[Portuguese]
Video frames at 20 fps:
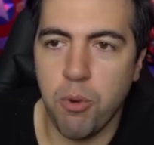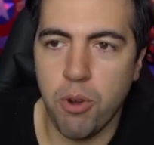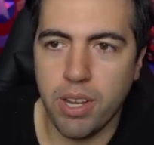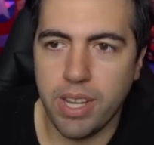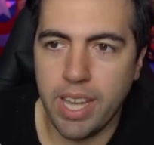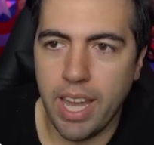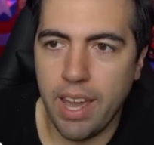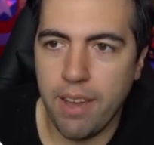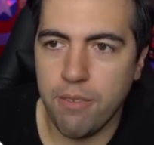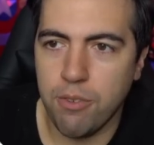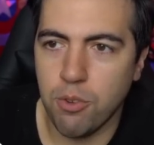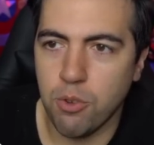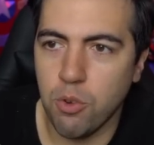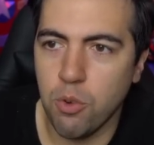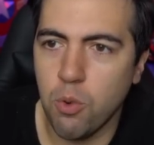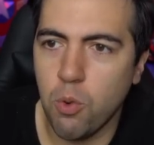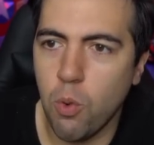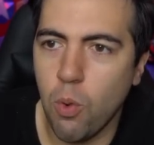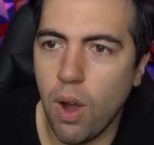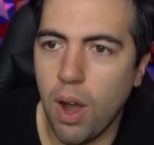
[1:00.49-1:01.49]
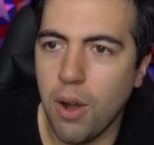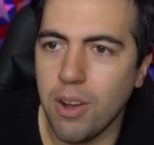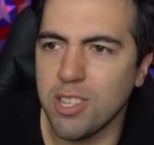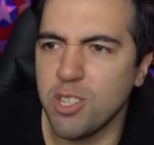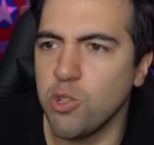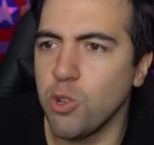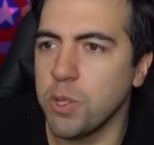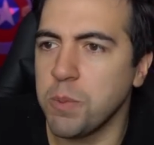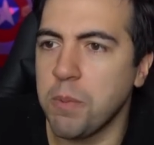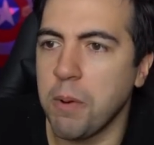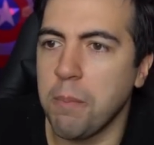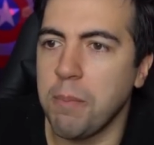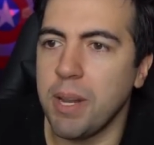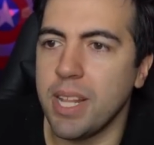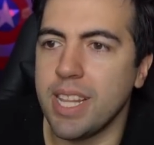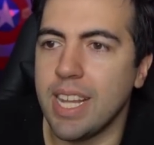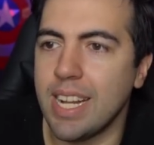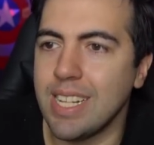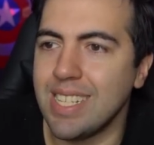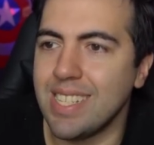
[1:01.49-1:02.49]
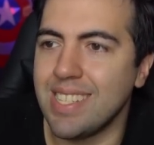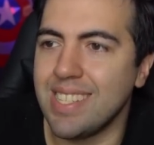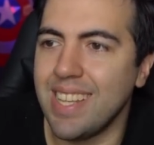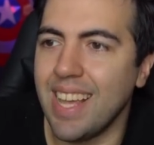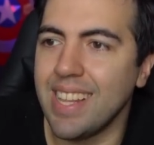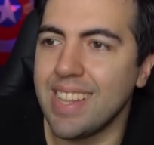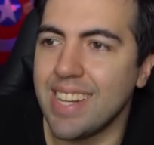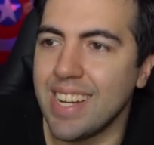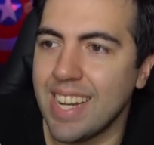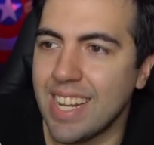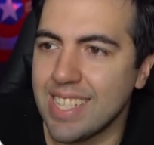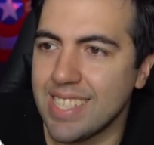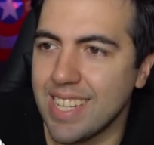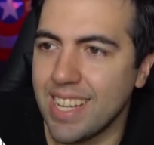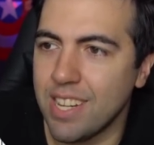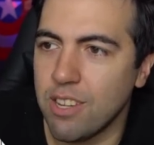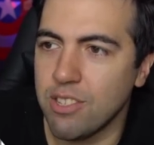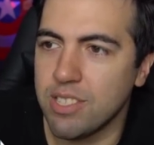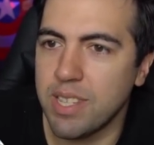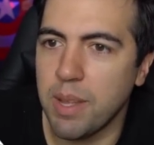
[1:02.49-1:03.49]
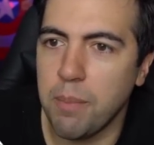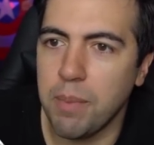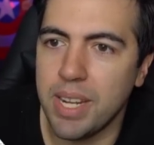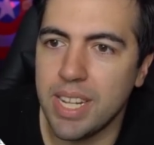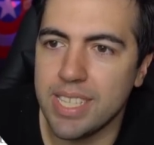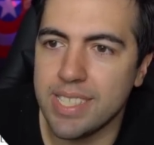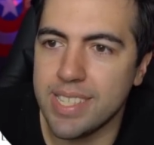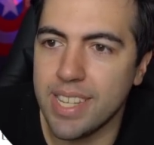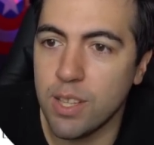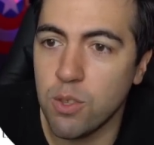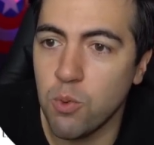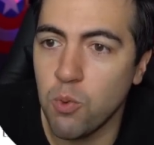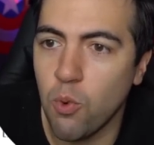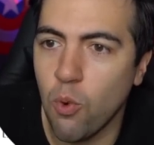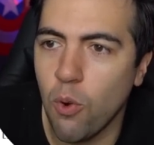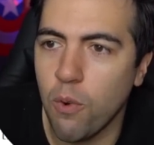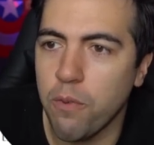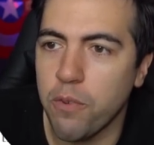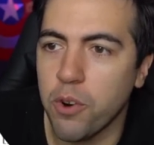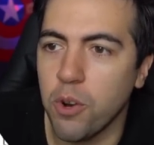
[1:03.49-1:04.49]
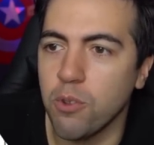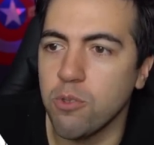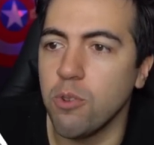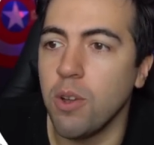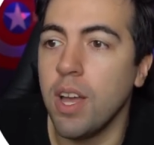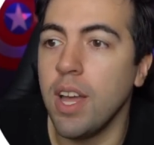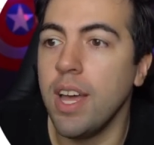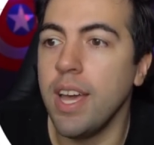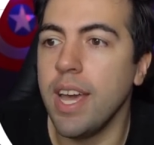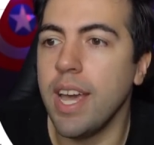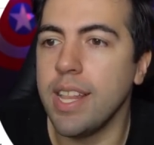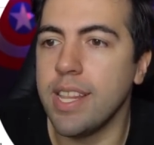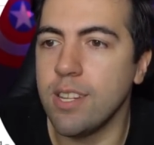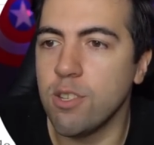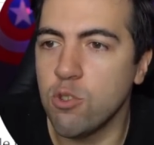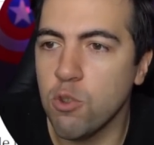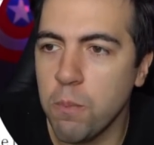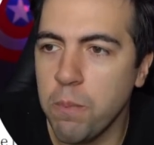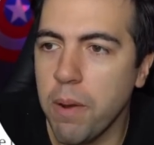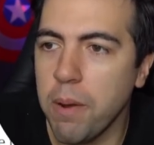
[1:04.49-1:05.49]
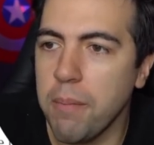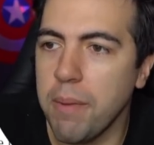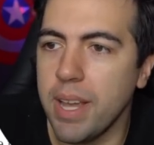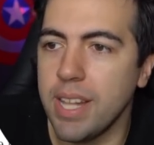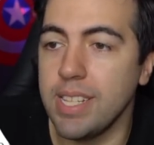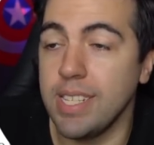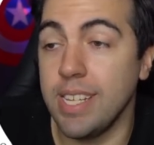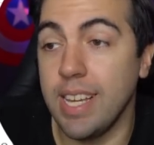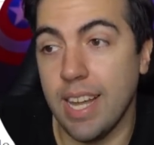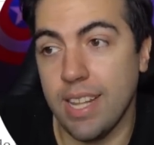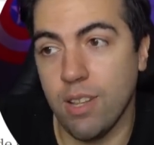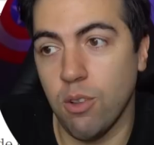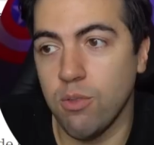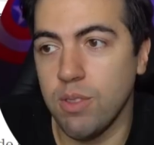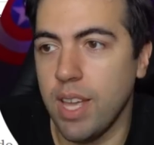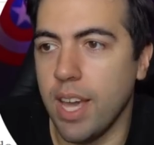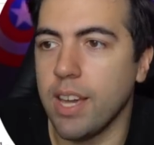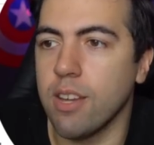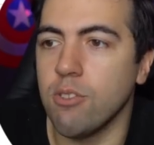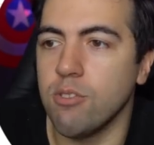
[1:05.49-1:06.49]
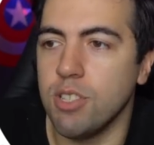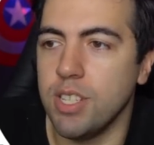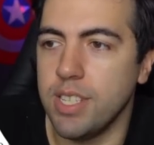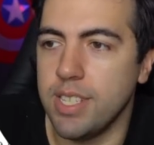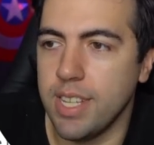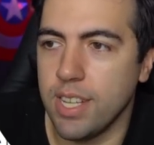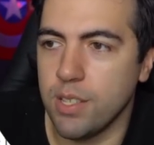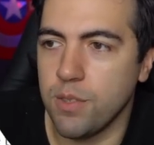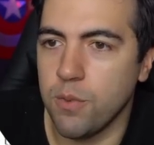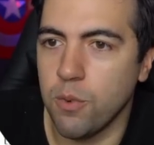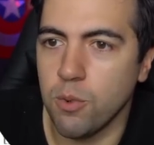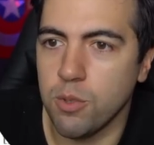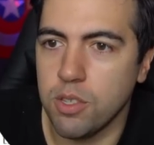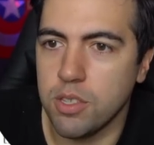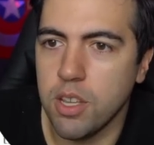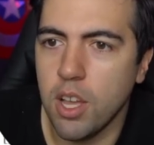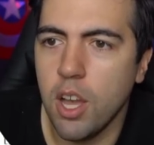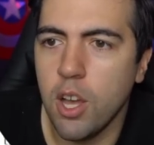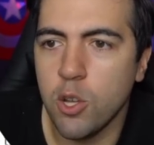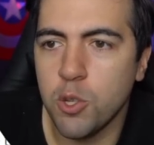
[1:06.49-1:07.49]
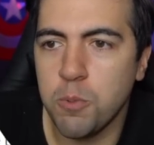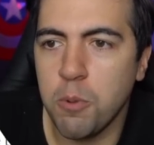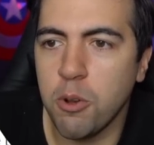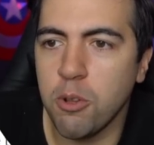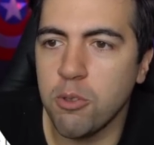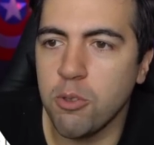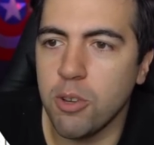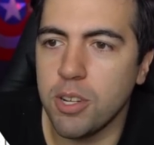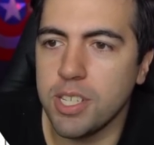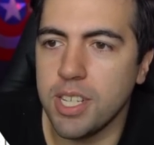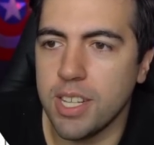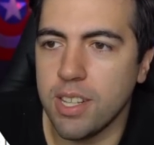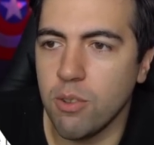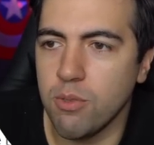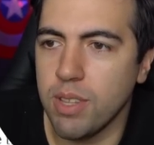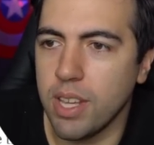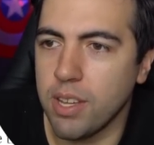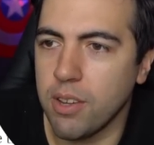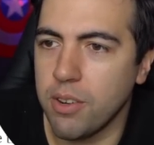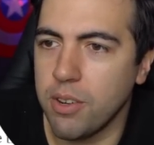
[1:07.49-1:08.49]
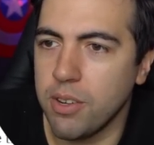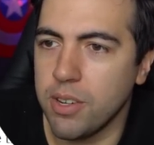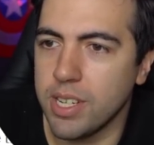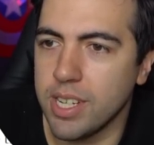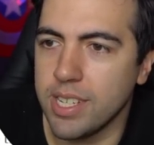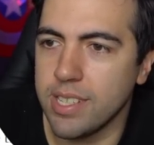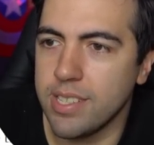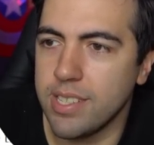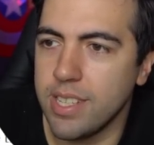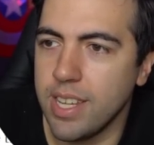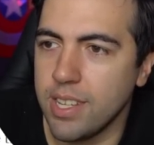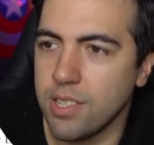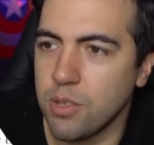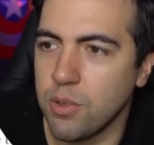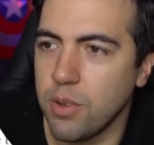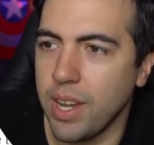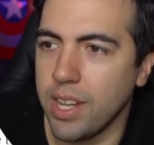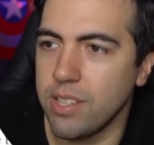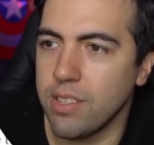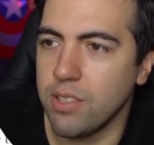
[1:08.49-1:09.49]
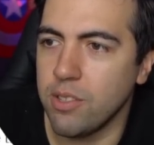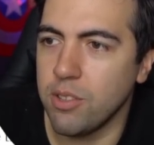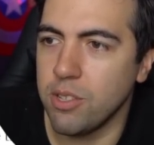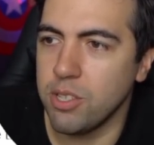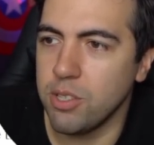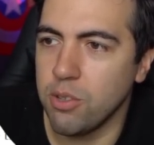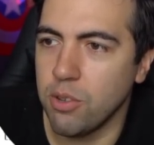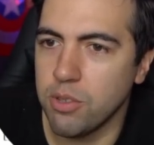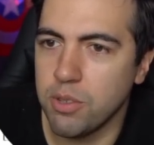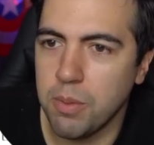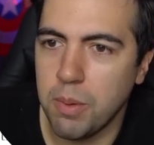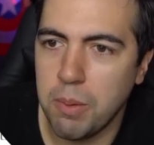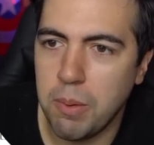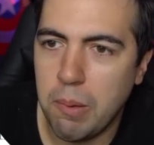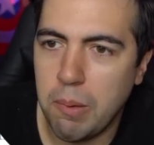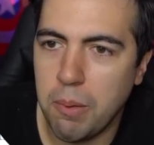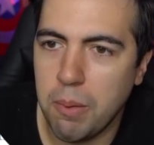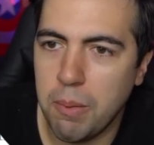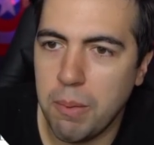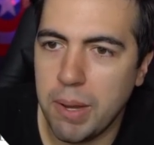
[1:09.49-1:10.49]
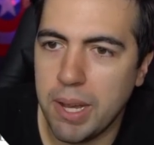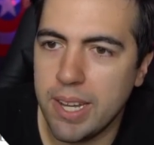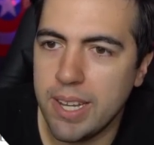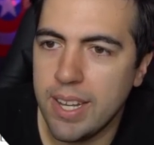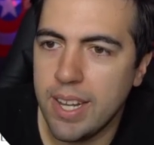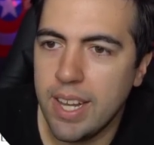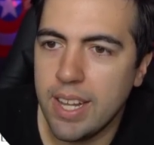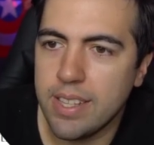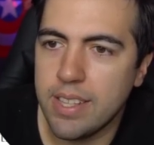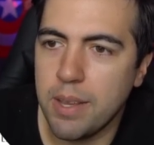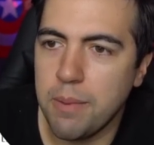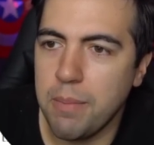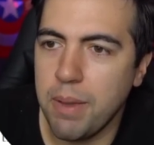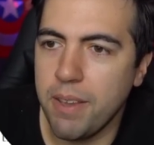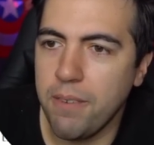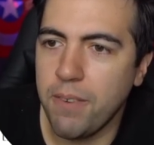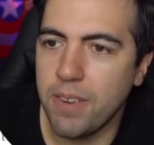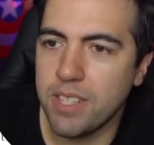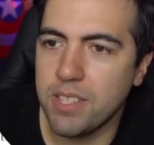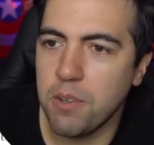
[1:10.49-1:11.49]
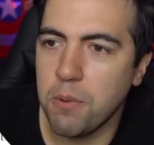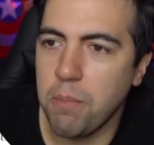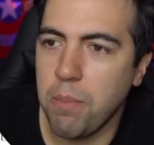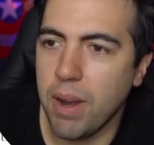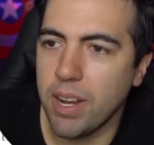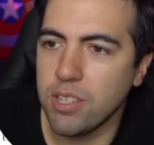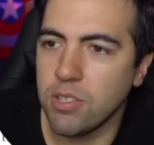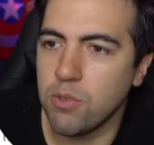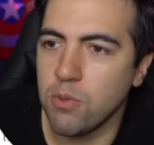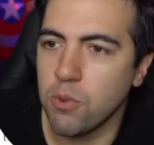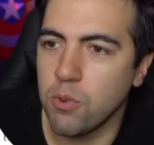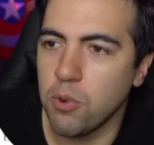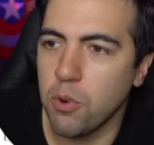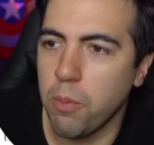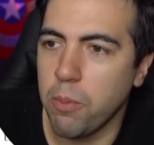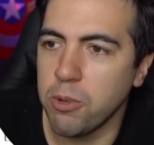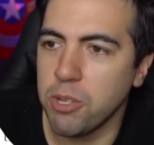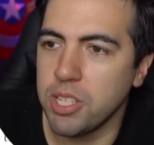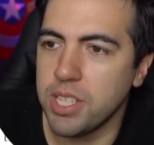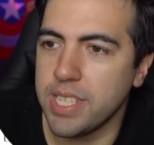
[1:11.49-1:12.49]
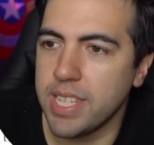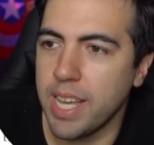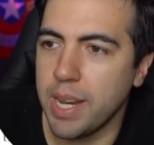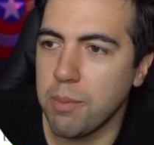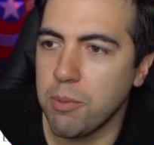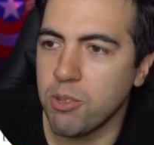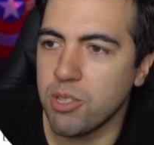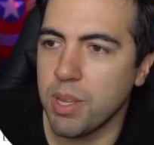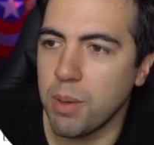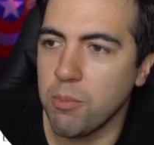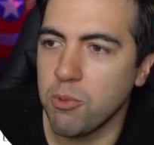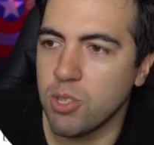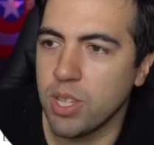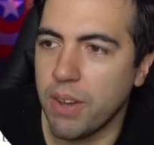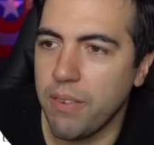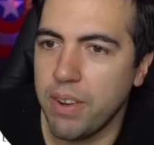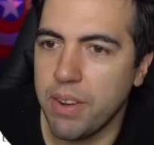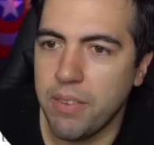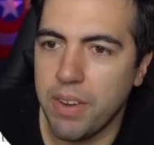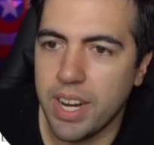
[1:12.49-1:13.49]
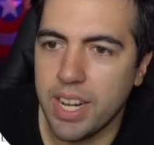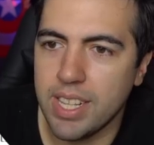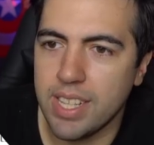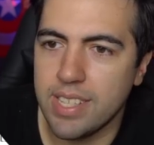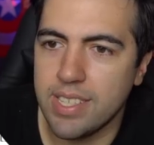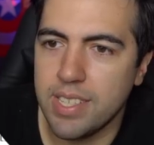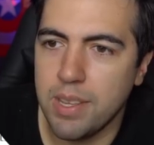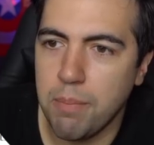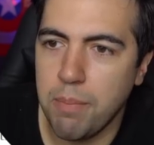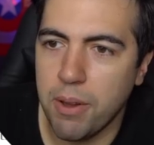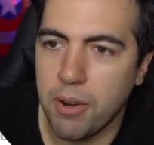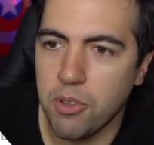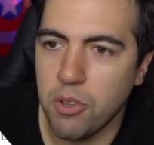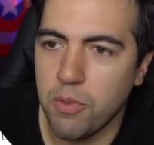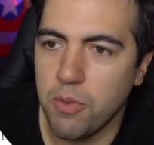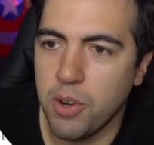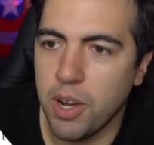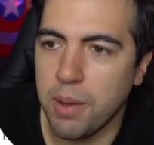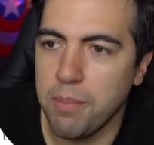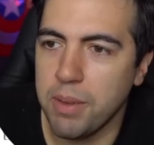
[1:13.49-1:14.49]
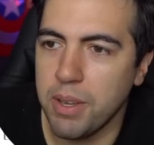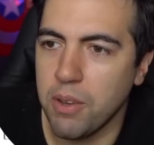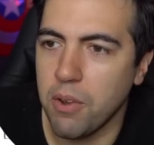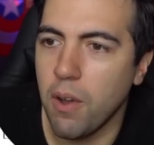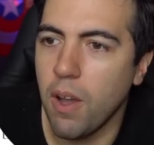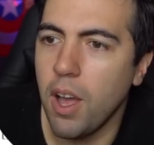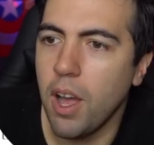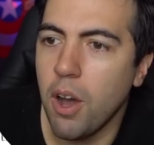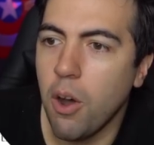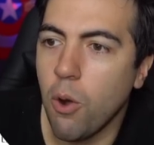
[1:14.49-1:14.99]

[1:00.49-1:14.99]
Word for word: por Kevin, no qual as duas propriedades se entrelaçariam estabelecendo um confronto entre Superman e Adão Negro, dizem as fontes. Os produtores de Adão Negro, Junior Garcia, ex-cunhado de Dwayne Johnson, blá, blá, blá, também faziam parte do grupo de cérebros que buscava levar a DC para um novo caminho.